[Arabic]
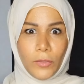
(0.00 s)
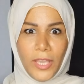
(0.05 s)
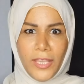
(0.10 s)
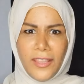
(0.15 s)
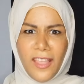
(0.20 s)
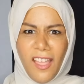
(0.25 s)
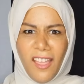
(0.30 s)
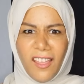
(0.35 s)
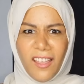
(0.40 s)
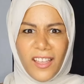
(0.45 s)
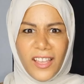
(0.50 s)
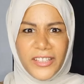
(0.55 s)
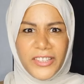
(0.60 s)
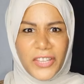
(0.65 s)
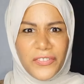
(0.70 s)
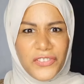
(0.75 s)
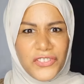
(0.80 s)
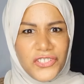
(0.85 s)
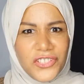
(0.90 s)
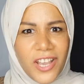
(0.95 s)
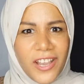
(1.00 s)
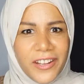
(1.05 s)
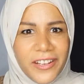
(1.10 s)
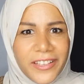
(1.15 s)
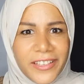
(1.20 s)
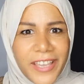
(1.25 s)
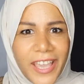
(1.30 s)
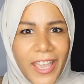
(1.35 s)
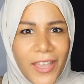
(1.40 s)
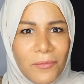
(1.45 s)
ايه ده انت في الشهر
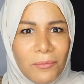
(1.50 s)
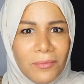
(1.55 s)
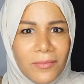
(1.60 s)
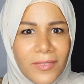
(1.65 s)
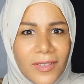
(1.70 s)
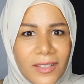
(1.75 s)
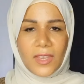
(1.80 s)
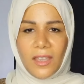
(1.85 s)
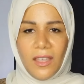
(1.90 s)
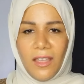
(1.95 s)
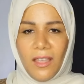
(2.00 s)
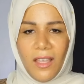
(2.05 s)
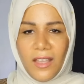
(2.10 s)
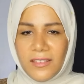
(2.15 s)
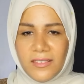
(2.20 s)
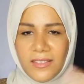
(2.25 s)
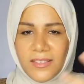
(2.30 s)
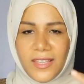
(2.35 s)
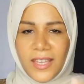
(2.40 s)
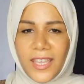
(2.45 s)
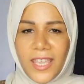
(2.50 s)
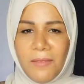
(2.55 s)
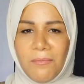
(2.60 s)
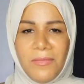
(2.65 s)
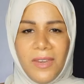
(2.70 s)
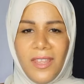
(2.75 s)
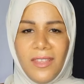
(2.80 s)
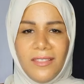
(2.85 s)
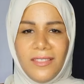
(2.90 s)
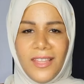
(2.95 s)
الكام قصدي ده جه
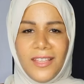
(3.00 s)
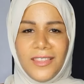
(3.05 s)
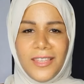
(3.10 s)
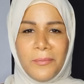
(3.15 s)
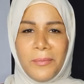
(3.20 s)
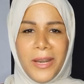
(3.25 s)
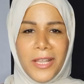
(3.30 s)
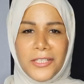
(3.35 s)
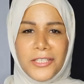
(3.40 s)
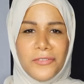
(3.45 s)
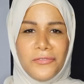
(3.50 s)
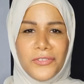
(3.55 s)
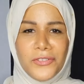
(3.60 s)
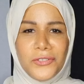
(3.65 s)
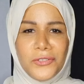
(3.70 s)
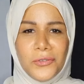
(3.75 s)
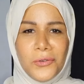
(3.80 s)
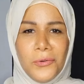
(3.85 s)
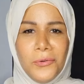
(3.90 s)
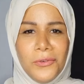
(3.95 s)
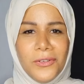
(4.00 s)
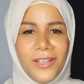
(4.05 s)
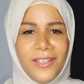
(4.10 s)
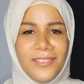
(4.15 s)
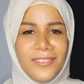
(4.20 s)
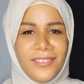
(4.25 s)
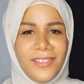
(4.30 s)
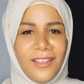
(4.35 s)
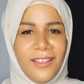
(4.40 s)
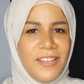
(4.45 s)
منين ده انت مالكش في الشهور
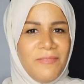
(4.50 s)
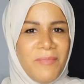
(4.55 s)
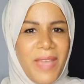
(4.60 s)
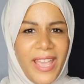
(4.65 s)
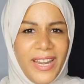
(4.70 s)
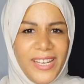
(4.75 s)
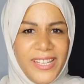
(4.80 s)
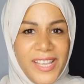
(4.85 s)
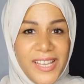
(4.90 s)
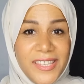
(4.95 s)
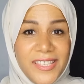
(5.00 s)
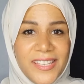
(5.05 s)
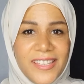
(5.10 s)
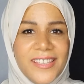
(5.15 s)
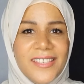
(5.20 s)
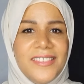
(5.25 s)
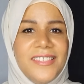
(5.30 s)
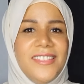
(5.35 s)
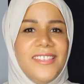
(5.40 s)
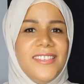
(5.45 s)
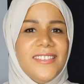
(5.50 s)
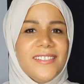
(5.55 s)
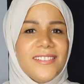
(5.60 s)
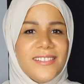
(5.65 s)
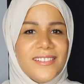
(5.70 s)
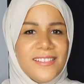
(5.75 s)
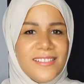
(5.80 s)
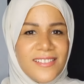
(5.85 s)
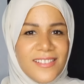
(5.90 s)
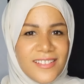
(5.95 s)
انت المقليات الكتير
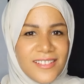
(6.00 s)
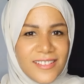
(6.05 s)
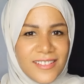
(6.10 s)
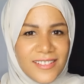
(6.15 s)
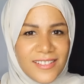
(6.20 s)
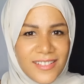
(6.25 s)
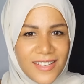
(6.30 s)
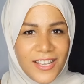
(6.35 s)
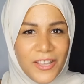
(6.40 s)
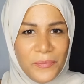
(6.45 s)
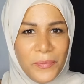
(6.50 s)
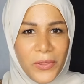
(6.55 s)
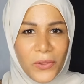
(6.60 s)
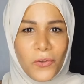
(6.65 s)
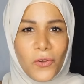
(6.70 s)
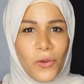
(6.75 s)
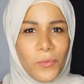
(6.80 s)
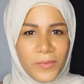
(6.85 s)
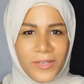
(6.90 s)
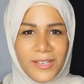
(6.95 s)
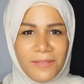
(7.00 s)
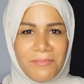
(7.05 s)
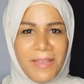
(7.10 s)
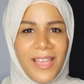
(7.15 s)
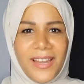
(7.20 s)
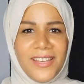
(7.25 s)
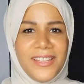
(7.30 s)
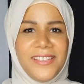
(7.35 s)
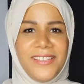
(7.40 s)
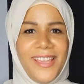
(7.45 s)
اه منكم من
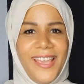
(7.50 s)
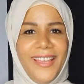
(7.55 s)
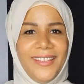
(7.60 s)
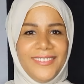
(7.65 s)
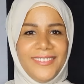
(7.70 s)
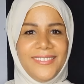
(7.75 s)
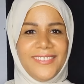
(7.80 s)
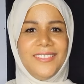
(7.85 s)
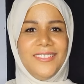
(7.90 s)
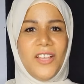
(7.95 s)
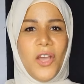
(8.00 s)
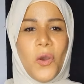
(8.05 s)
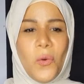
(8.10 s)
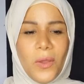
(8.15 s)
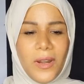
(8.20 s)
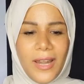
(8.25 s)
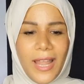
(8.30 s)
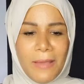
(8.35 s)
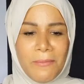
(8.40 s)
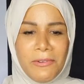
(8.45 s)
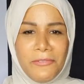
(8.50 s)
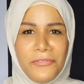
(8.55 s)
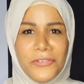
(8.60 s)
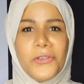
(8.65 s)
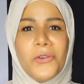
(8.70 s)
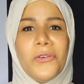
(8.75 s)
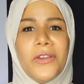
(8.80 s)
المقليات هو اللي عامل فيكم